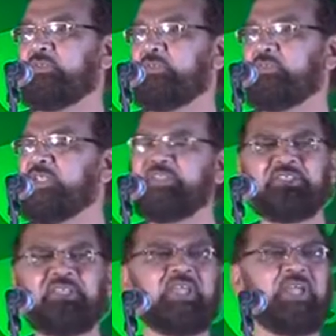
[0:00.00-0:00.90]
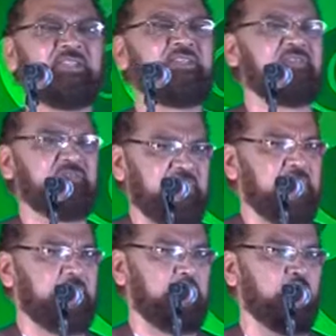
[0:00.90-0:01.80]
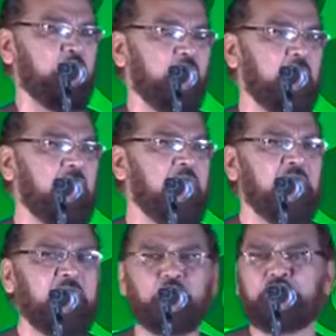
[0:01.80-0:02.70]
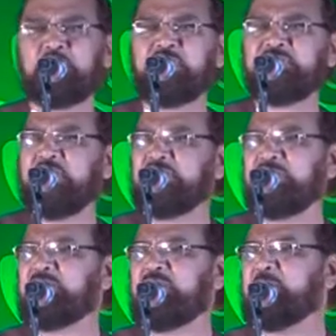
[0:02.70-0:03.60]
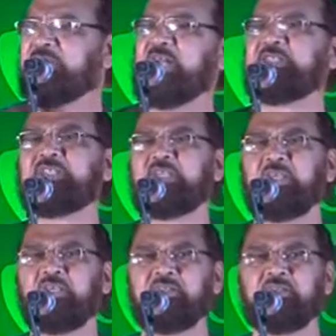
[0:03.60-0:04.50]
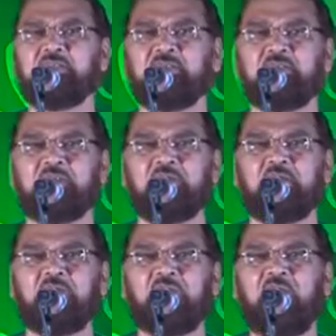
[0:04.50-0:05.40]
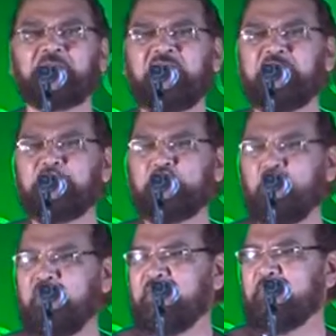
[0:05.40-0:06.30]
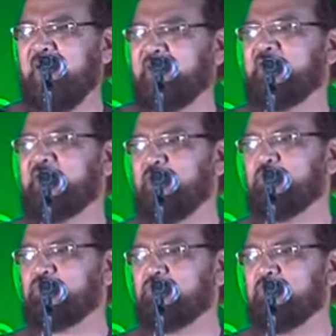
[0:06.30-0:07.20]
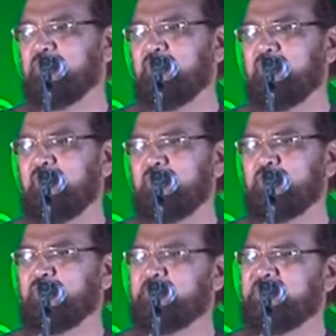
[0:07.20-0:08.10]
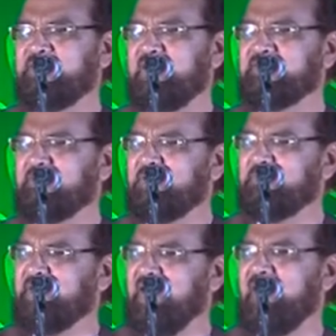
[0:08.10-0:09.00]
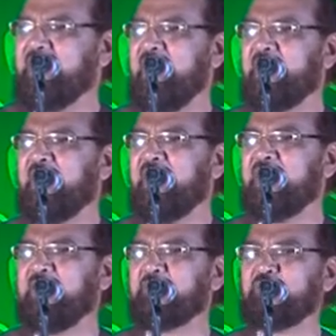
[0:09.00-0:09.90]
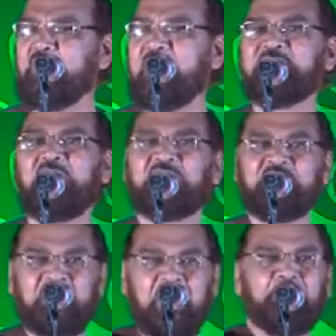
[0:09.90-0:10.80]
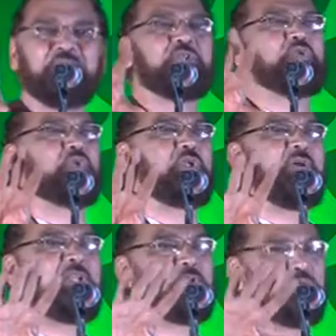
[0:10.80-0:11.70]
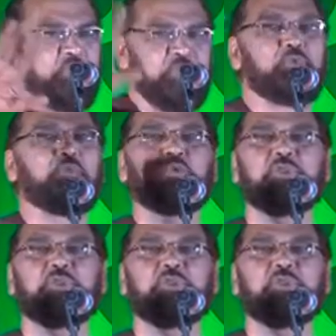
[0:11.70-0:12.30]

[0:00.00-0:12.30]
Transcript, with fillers: संजीदगी कहते हैं सेंसियरिटी को कि उसकी संजीदगी बताती है अब देखिए इसमें थोड़ा सा बारीक है कुछ तो इसमें चाहे समझ में आए या आना आए लेकिन मुझे ऐसा लगता है कि आप अच्छे सुनने वाले हैं तो इसका सबूत